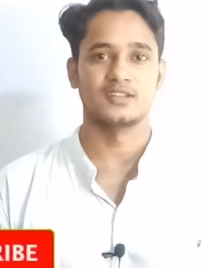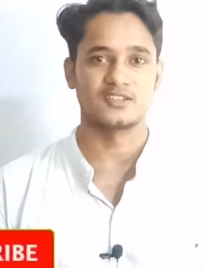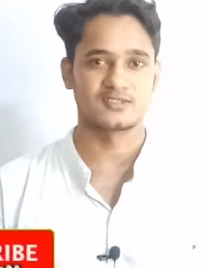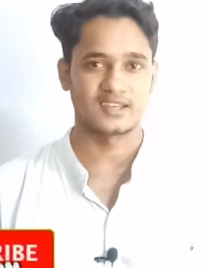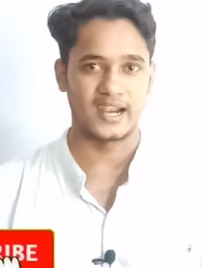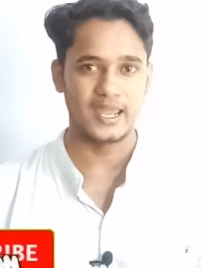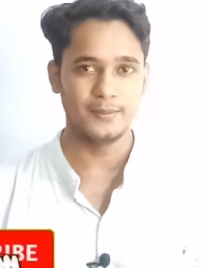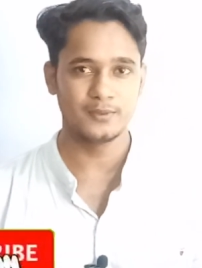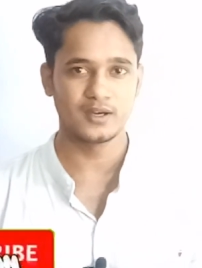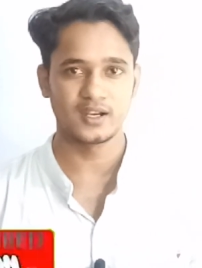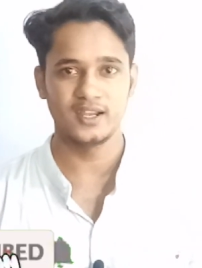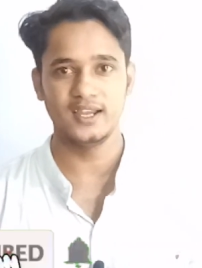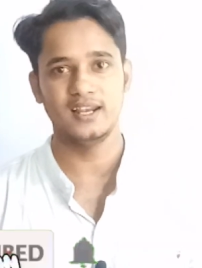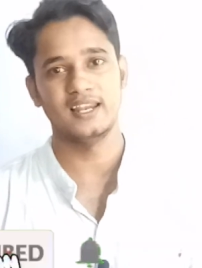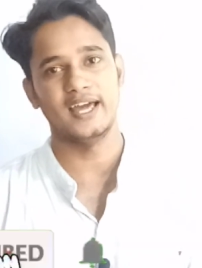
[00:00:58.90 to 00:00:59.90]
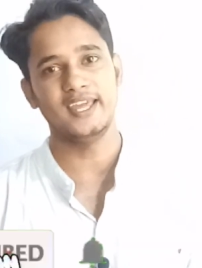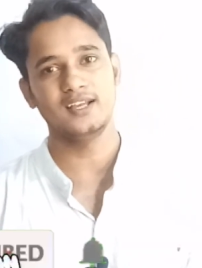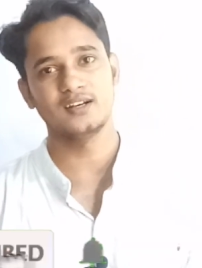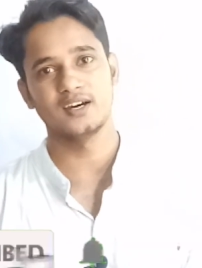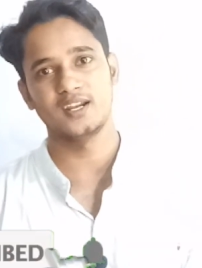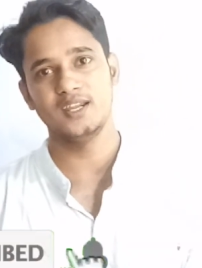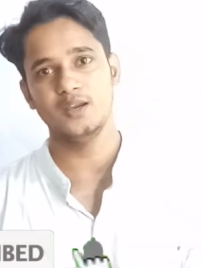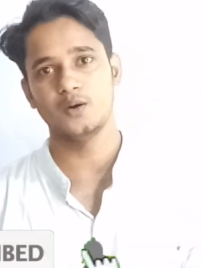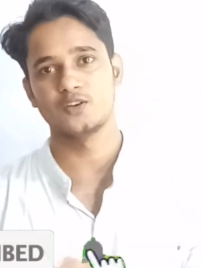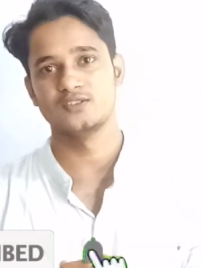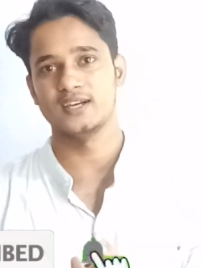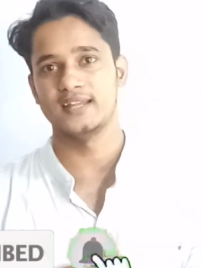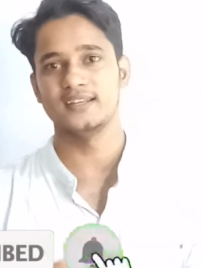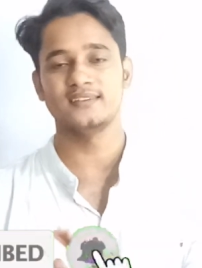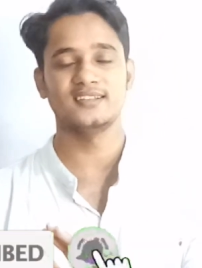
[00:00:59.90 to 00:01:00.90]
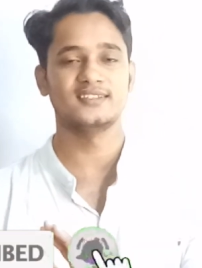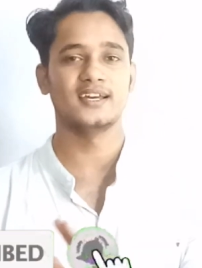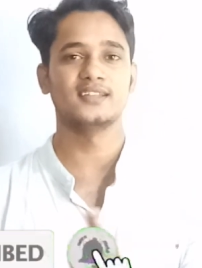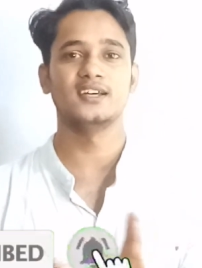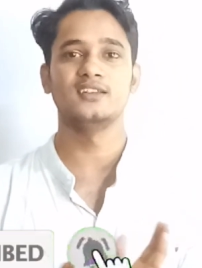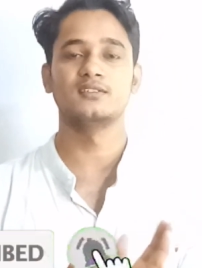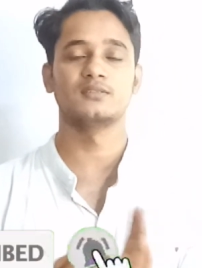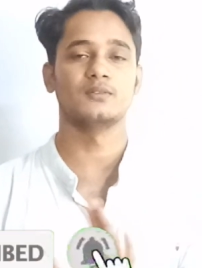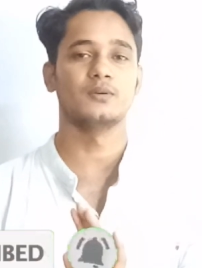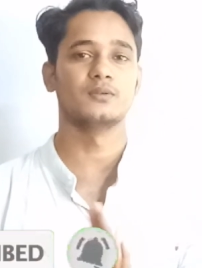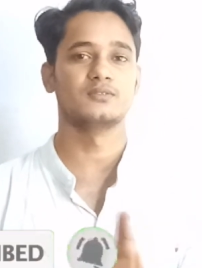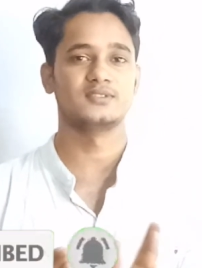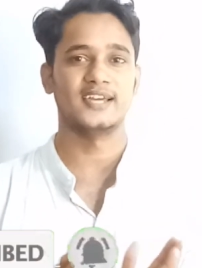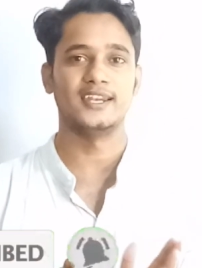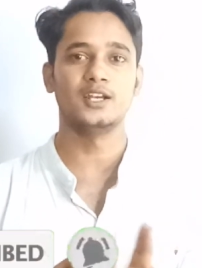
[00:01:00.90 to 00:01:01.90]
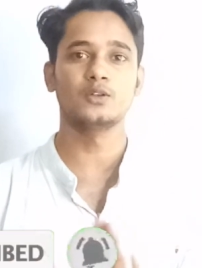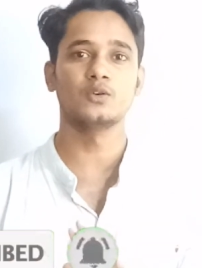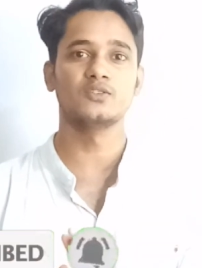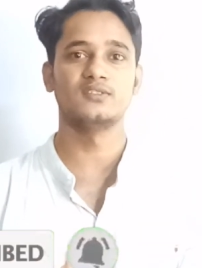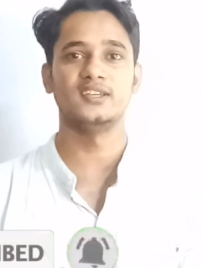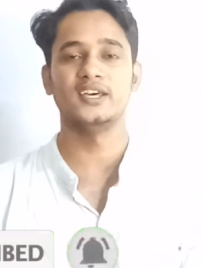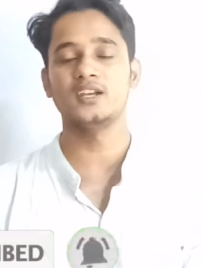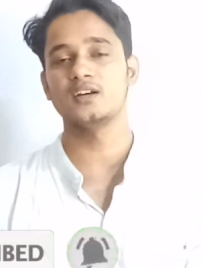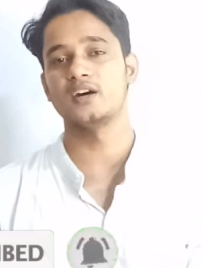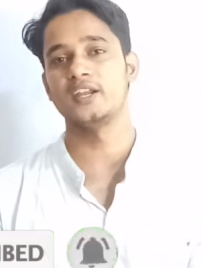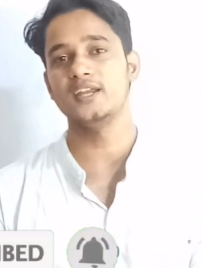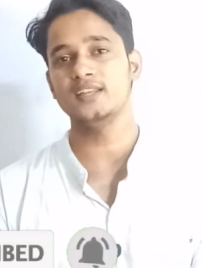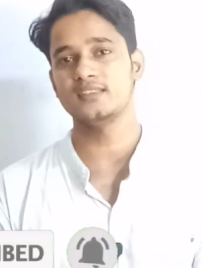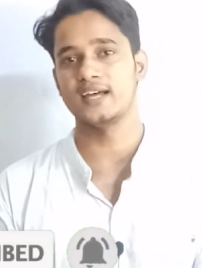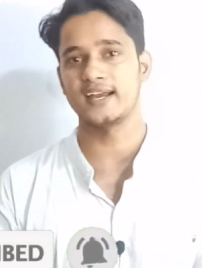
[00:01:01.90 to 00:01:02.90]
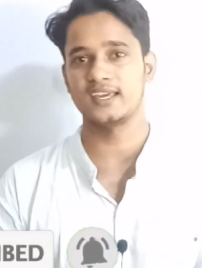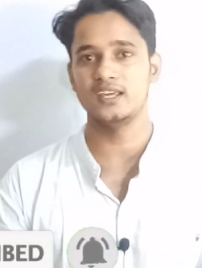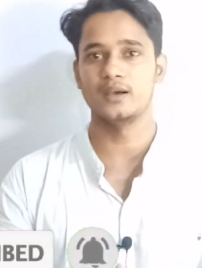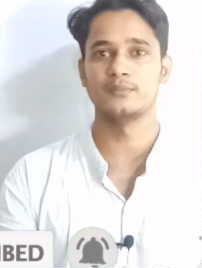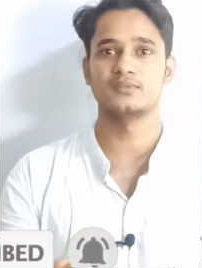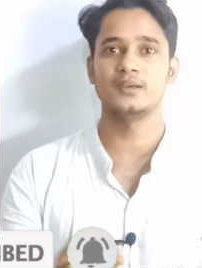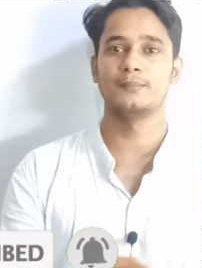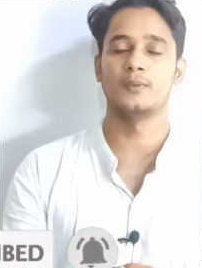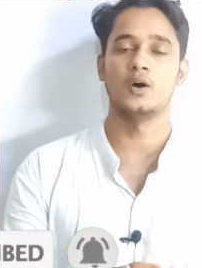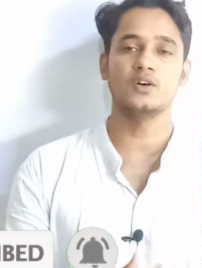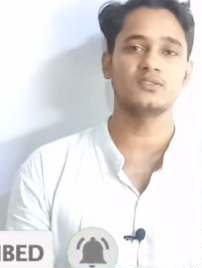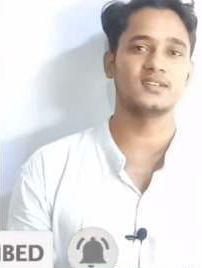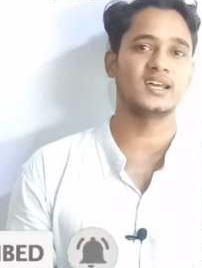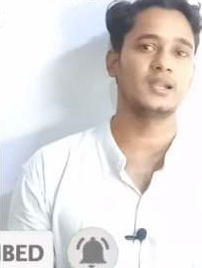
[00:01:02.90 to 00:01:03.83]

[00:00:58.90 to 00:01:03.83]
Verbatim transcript: सब्सक्राइब करें लाइक करें और ज़्यादा से ज़्यादा इस चैनल को शेयर करें ताकि हमसे बहुत